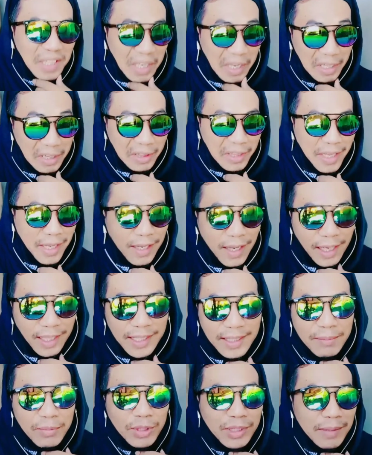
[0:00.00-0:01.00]
Hindi nga
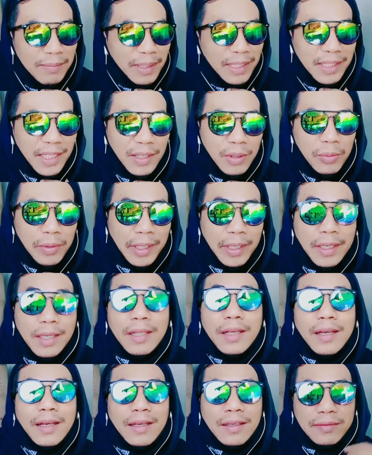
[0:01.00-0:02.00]
namuti mata ko eh.
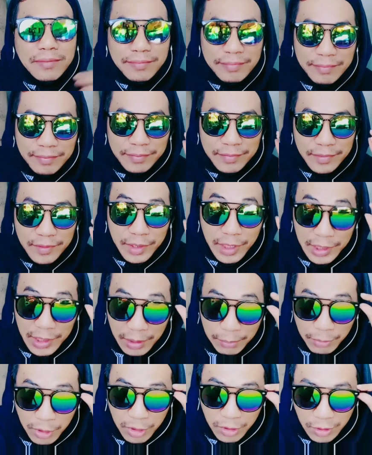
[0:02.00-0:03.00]
Tingnan mo
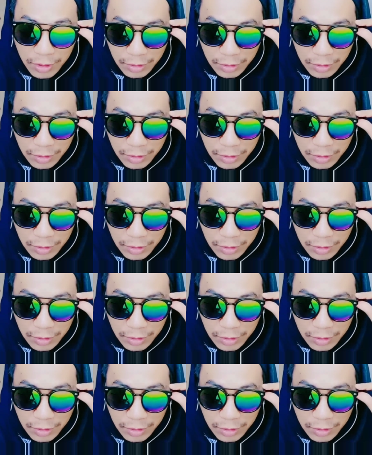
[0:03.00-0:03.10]
ako.